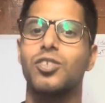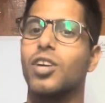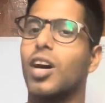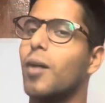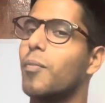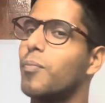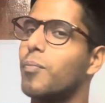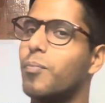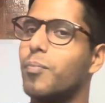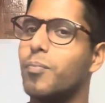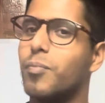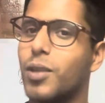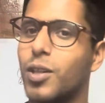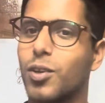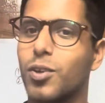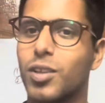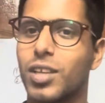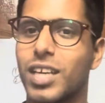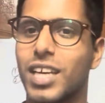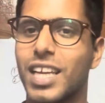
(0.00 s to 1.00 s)
तो आप
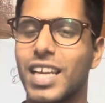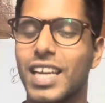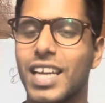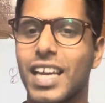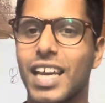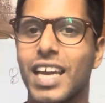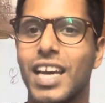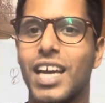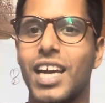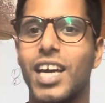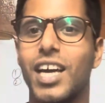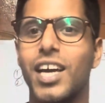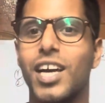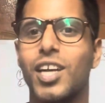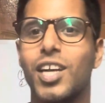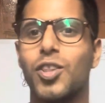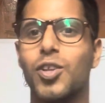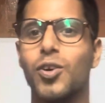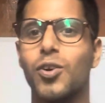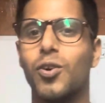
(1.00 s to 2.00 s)
बिल्कुल करेंगे
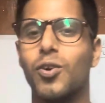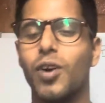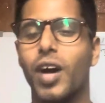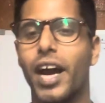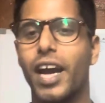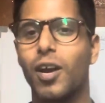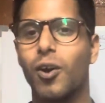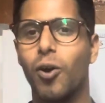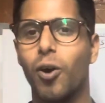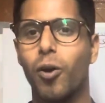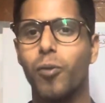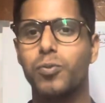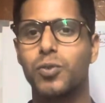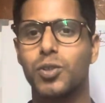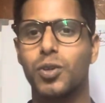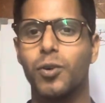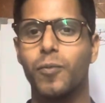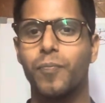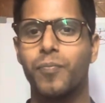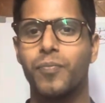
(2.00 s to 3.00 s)
तो आई होप
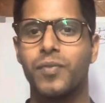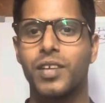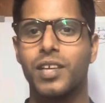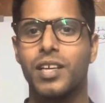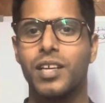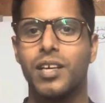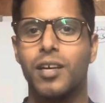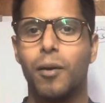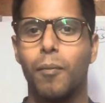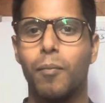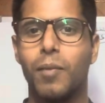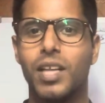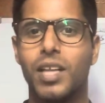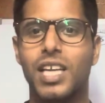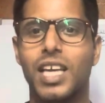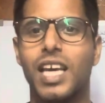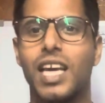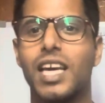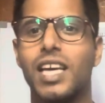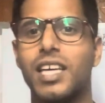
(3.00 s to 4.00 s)
सो
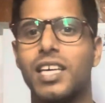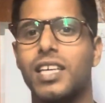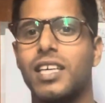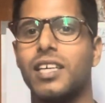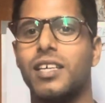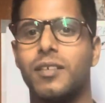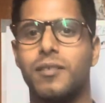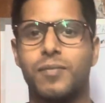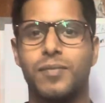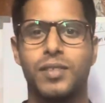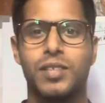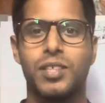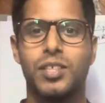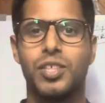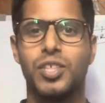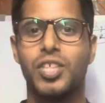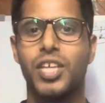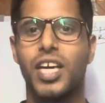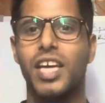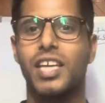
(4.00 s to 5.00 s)
मिलते हैं
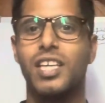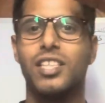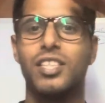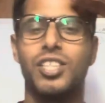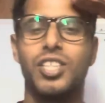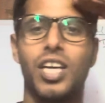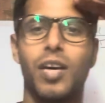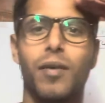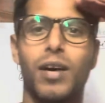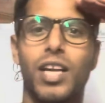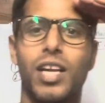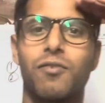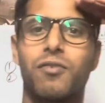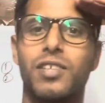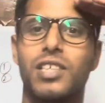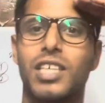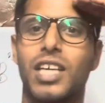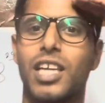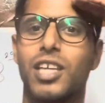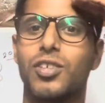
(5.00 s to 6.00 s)
जय हिंद जय भारत
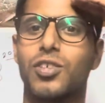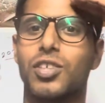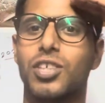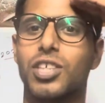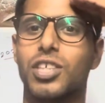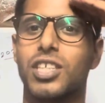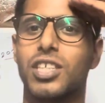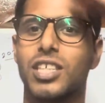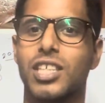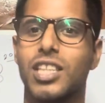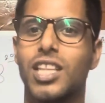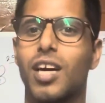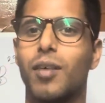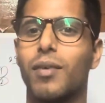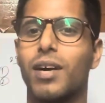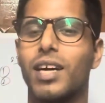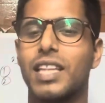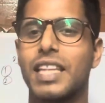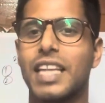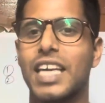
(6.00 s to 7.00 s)
फिजिकल एजुकेशन
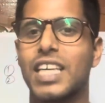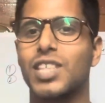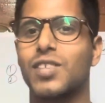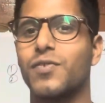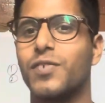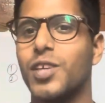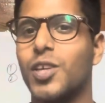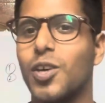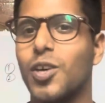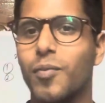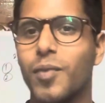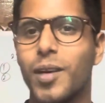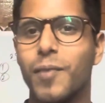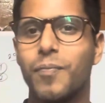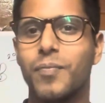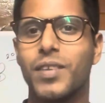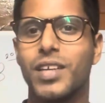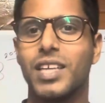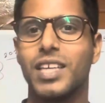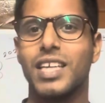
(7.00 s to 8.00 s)
जिंदाबाद नेक्स्ट वीडियो में
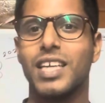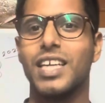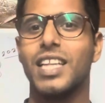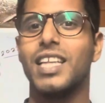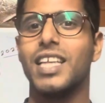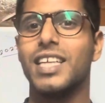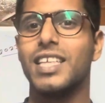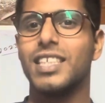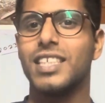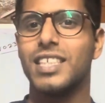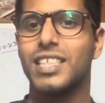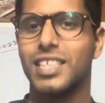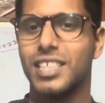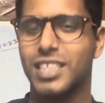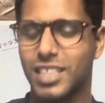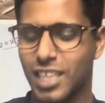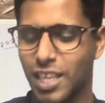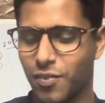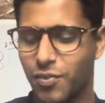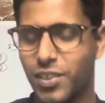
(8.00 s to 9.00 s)
टिल देन
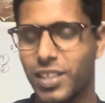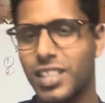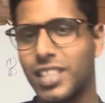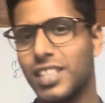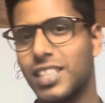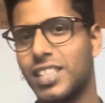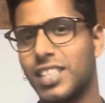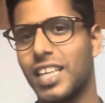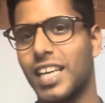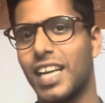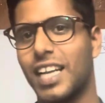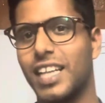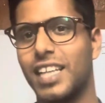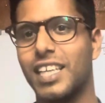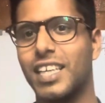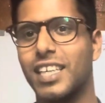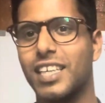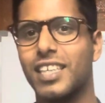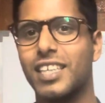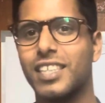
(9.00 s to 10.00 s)
स्टे फिट स्टे
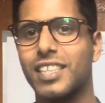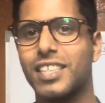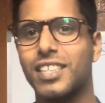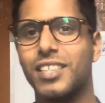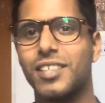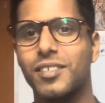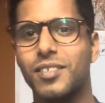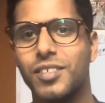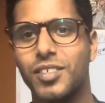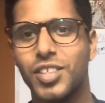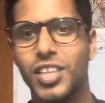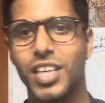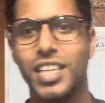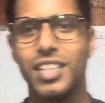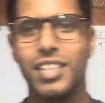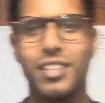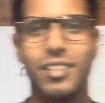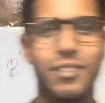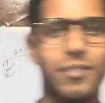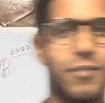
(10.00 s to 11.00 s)
हेल्दी जय हिंद